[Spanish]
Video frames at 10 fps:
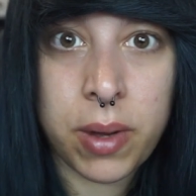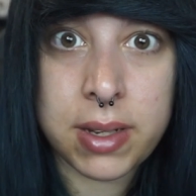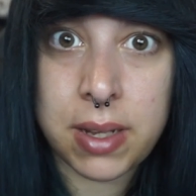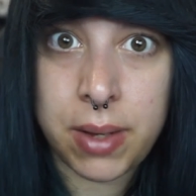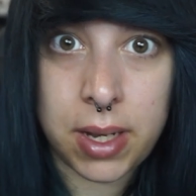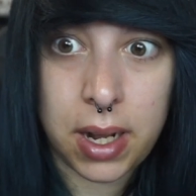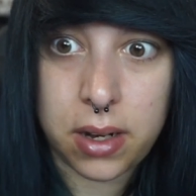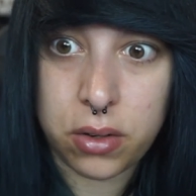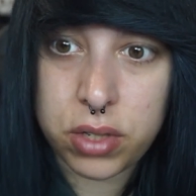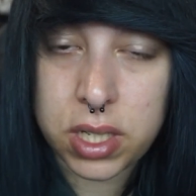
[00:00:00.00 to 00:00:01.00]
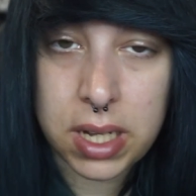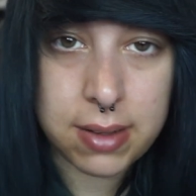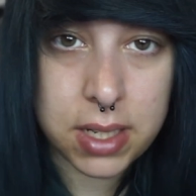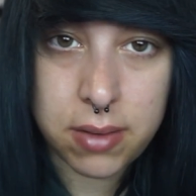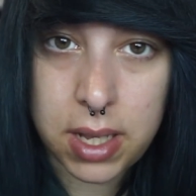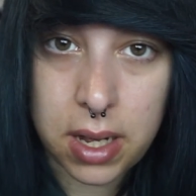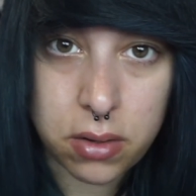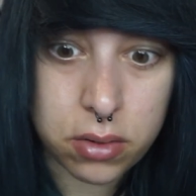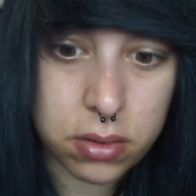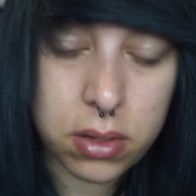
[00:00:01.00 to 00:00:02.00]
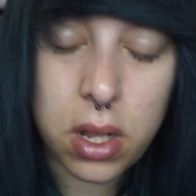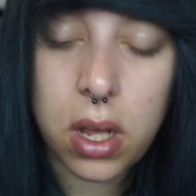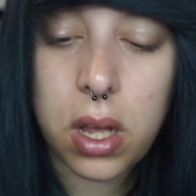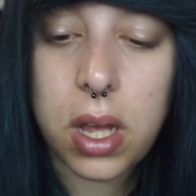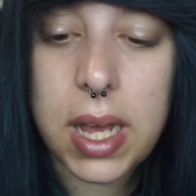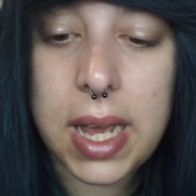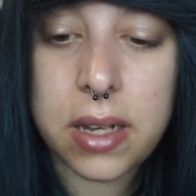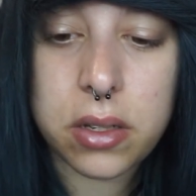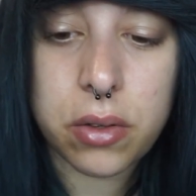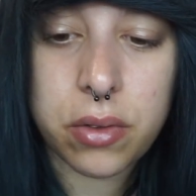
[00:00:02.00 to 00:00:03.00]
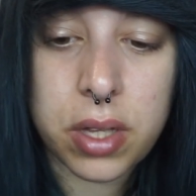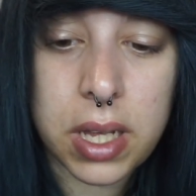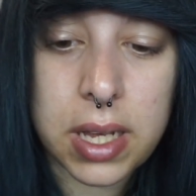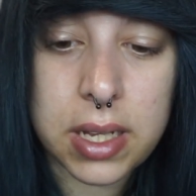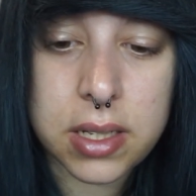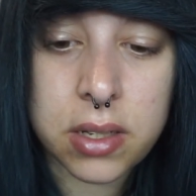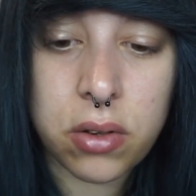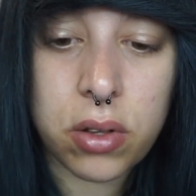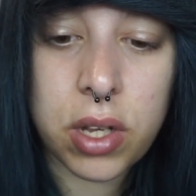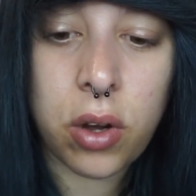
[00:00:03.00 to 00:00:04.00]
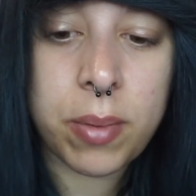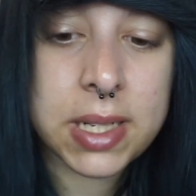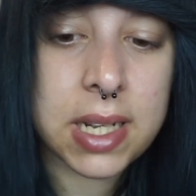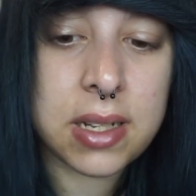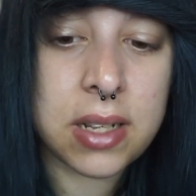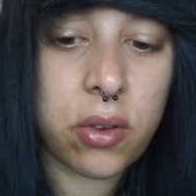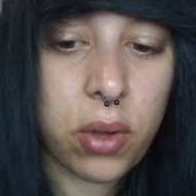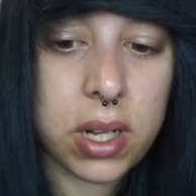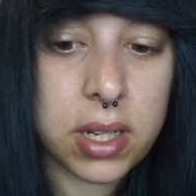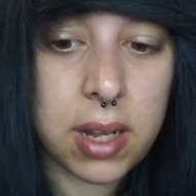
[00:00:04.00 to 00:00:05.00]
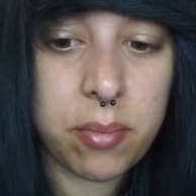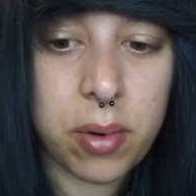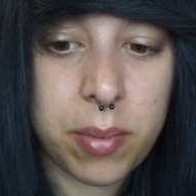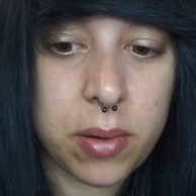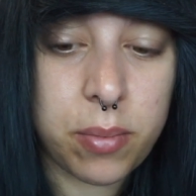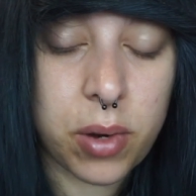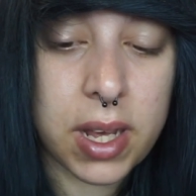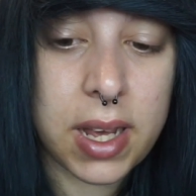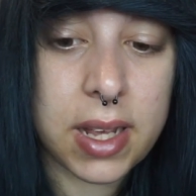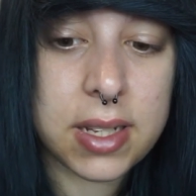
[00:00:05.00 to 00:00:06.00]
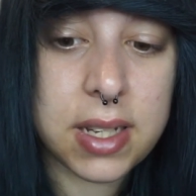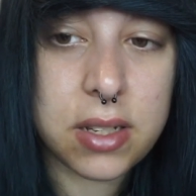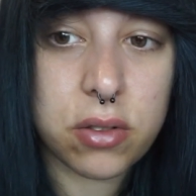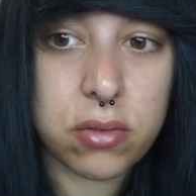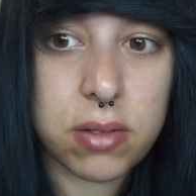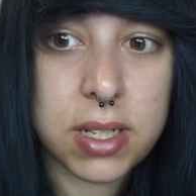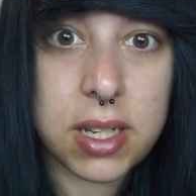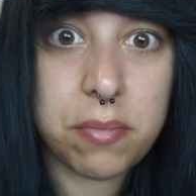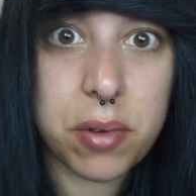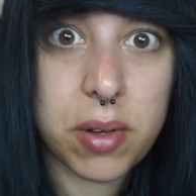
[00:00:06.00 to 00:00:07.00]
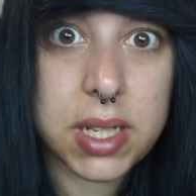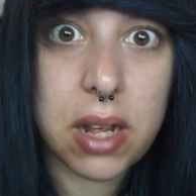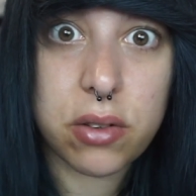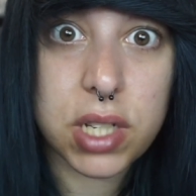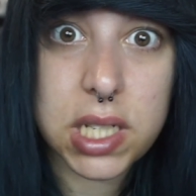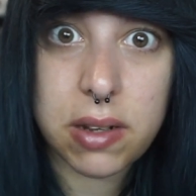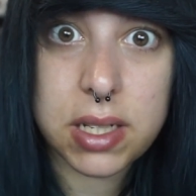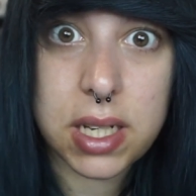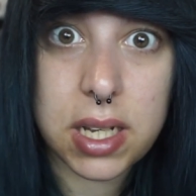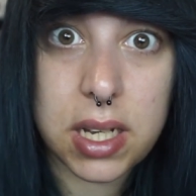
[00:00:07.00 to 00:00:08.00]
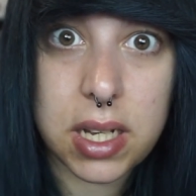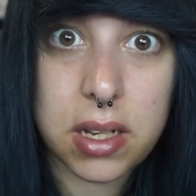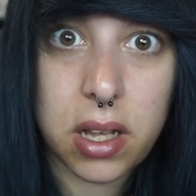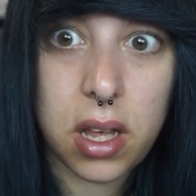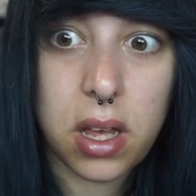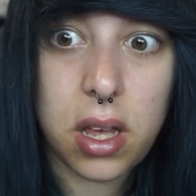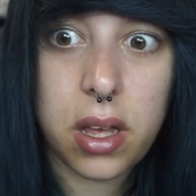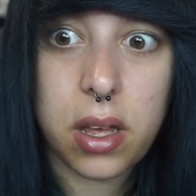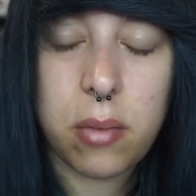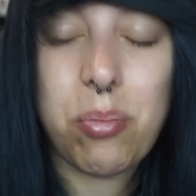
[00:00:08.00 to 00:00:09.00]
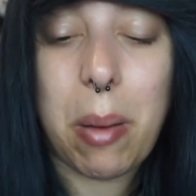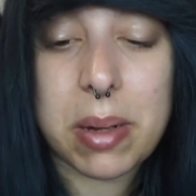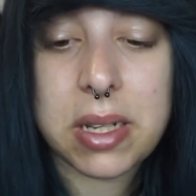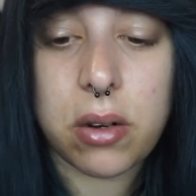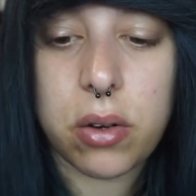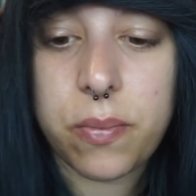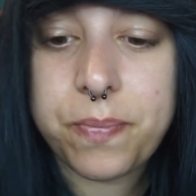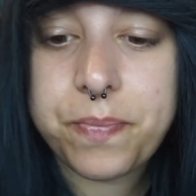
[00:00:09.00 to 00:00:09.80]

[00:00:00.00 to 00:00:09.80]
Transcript: puedes evitar, no se sabe si va a llegar o no. Entonces no lo tengo presente todo el tiempo porque es eso, es improvisado, no se sabe si va a pasar o no.